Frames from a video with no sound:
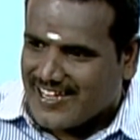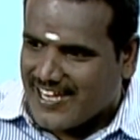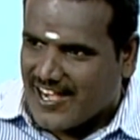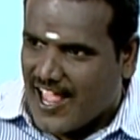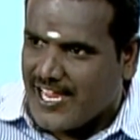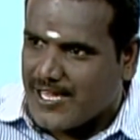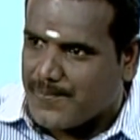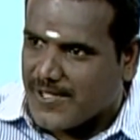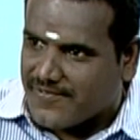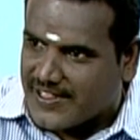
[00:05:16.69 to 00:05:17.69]
என் நாய்க்கு
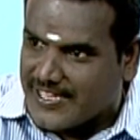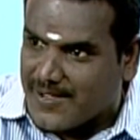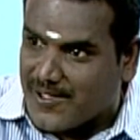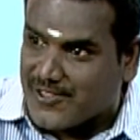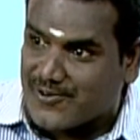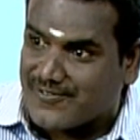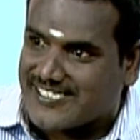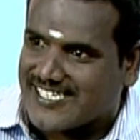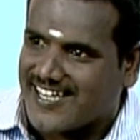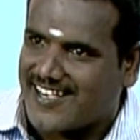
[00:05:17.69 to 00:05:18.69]
பேர் வந்தே மாதரம்னு
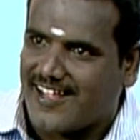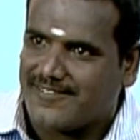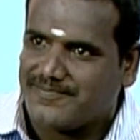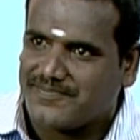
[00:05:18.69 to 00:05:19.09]
வச்சுருக்கேன் நான்